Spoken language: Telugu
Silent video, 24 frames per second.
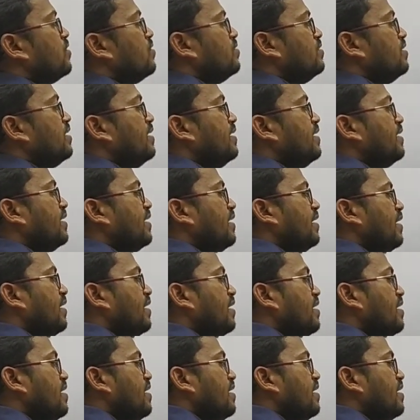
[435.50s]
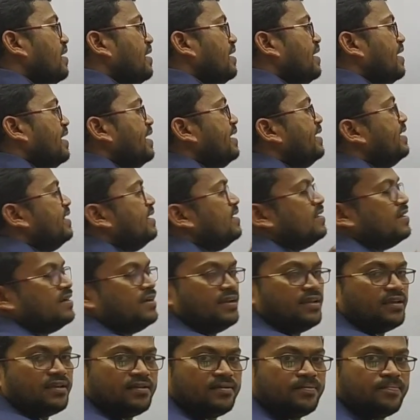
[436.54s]
అవుద్దంటే ఎయిటీన్
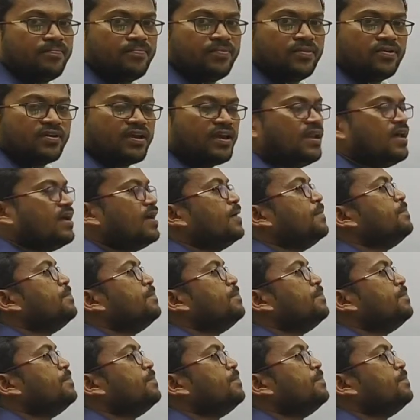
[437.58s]
అండి ఓకేనా